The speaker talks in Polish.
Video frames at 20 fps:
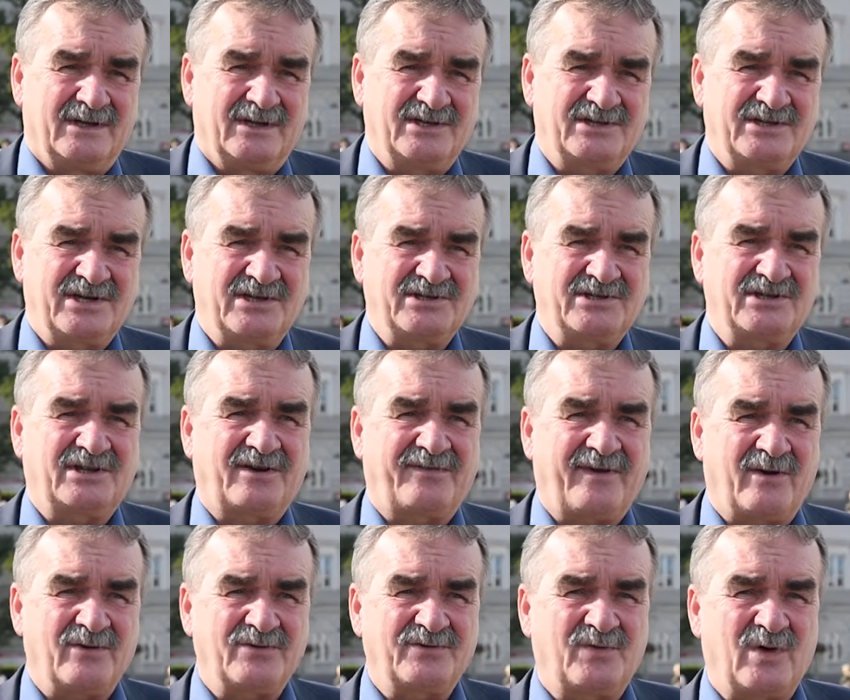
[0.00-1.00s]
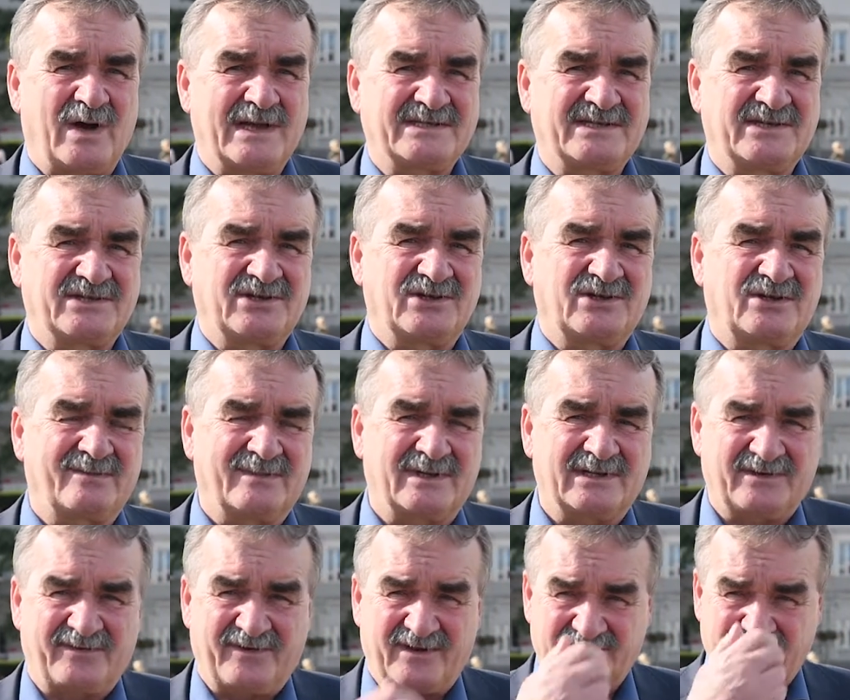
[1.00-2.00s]
I trzeci, trwałość władzy. Jeżeli to ma
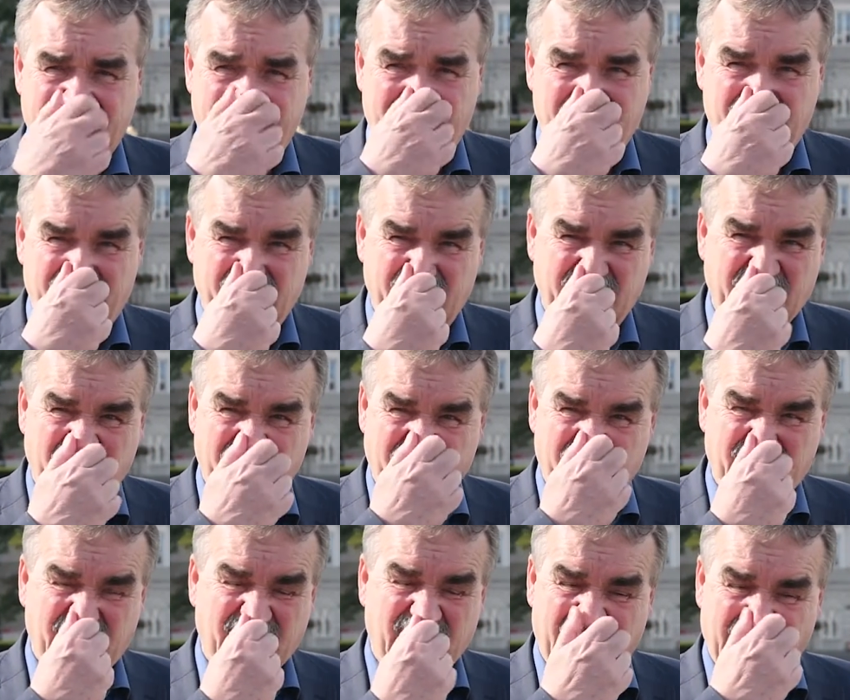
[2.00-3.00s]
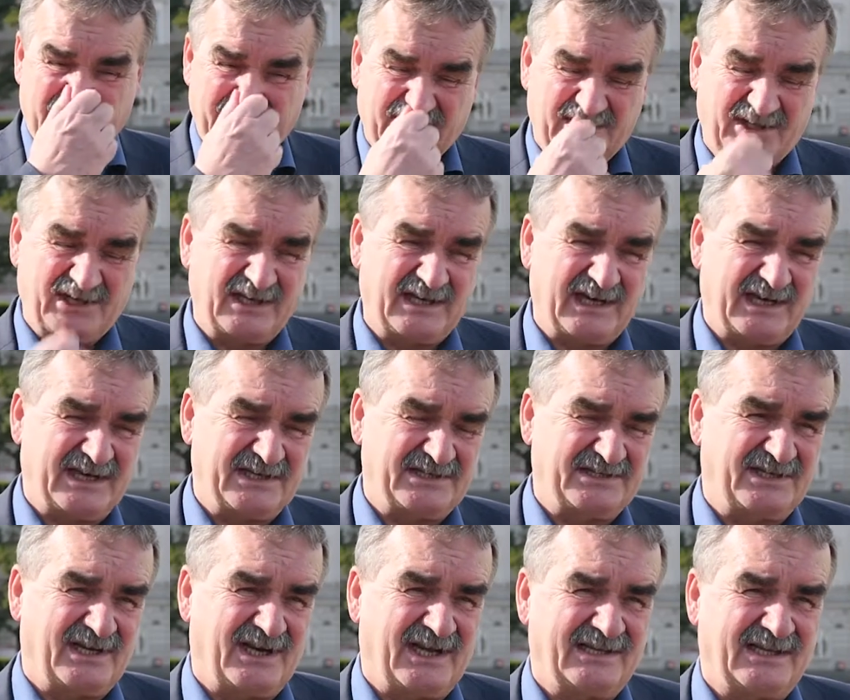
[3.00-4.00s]
trwać 10 kilka, czy
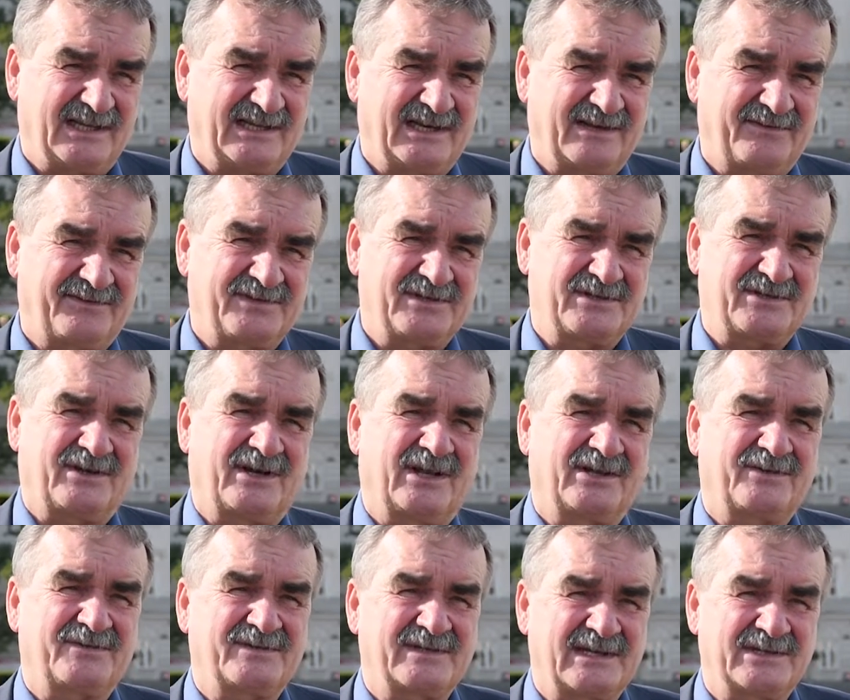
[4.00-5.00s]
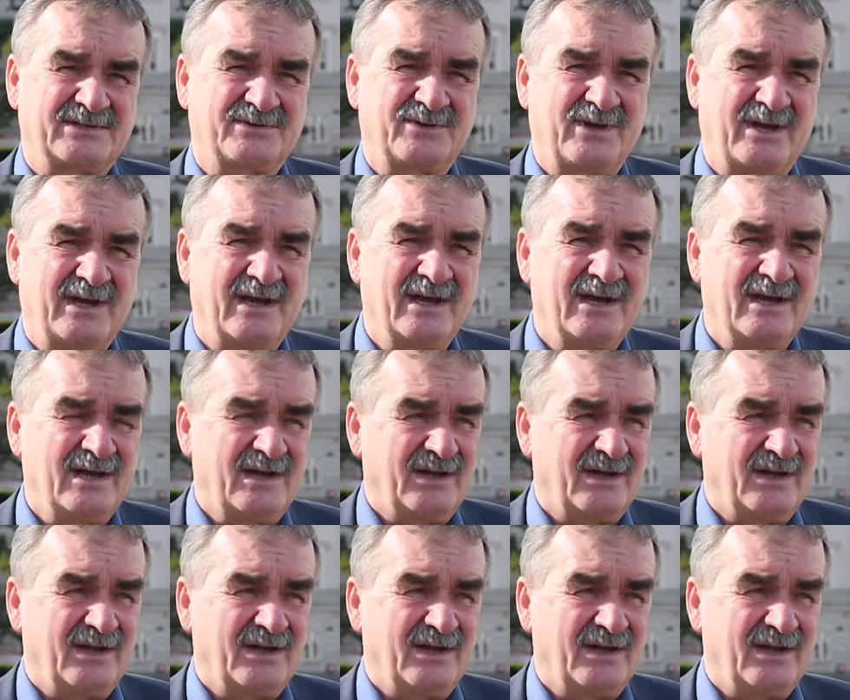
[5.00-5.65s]
kilkanaście lat, a tak wszystko na to wskazuje,